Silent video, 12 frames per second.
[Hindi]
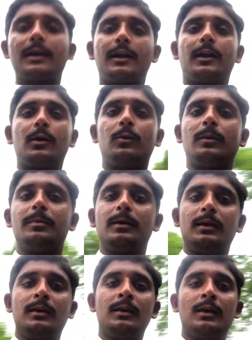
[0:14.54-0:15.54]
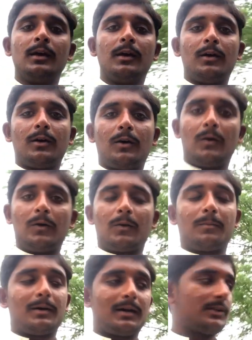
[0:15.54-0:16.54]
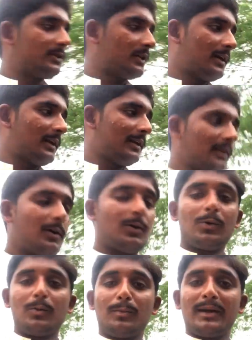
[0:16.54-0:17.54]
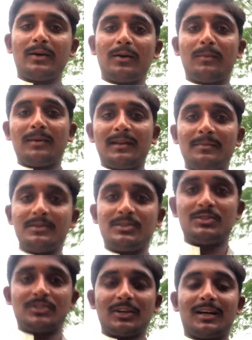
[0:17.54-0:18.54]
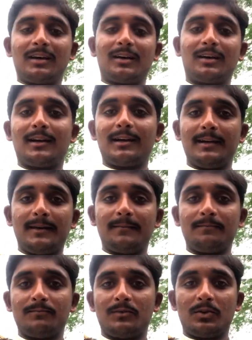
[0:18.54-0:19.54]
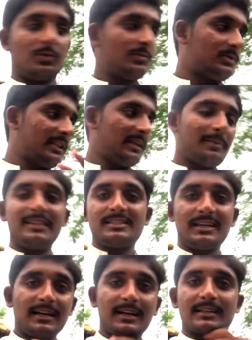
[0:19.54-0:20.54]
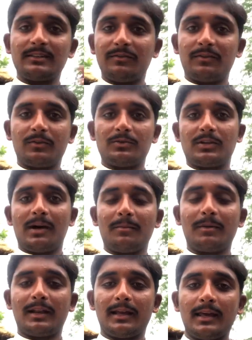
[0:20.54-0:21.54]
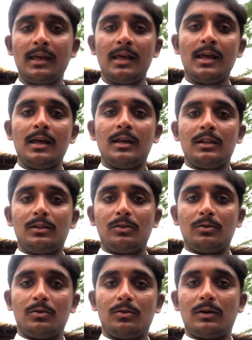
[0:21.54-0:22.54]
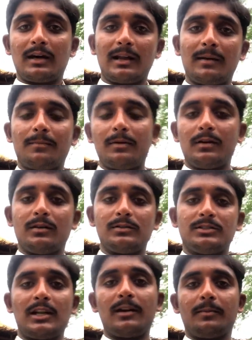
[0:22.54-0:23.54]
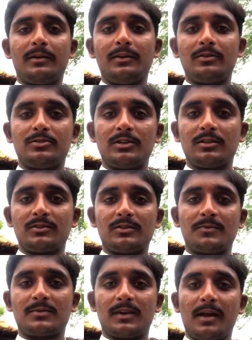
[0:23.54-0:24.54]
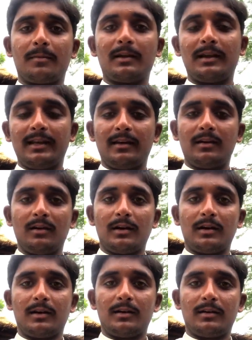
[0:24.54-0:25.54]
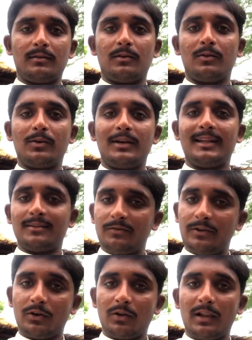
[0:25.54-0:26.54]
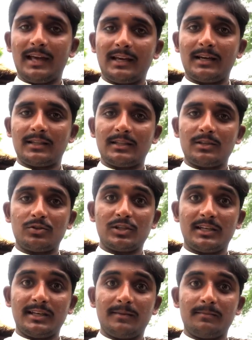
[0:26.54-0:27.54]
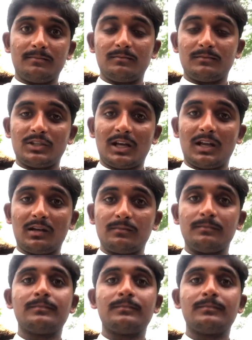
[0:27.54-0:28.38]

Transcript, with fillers: में खड़ा हूँ अभी और बारिश आ रही है ओ माय गॉड मैंने अभी चारा काटना है तो चलिए पहले चारा काटते हैं फिर कुछ काम करेंगे तो अगर आप चैनल पर नहीं हो तो चैनल को सब्सक्राइब कर लें अगर ओल्ड हैं तो वीडियो को लाइक कर दें तो चलिए चारा